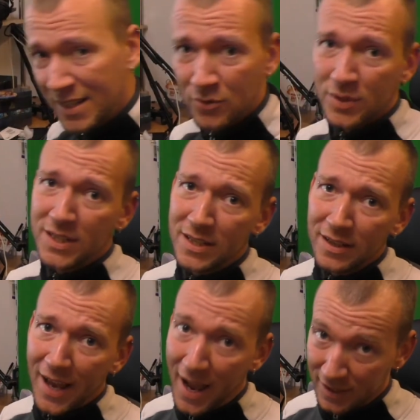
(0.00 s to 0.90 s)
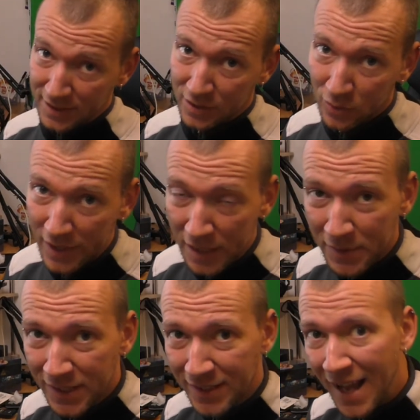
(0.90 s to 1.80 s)
also die
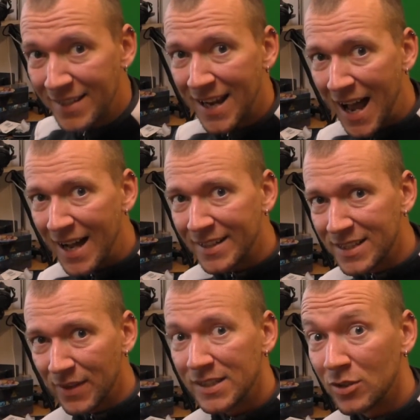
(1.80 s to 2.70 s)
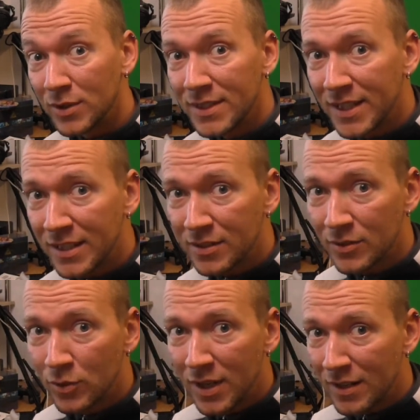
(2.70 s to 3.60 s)
ernstzunehmenden Atari
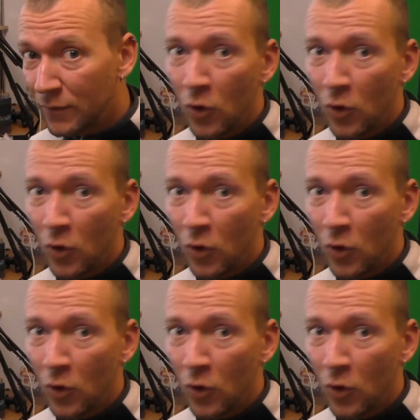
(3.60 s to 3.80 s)
2600,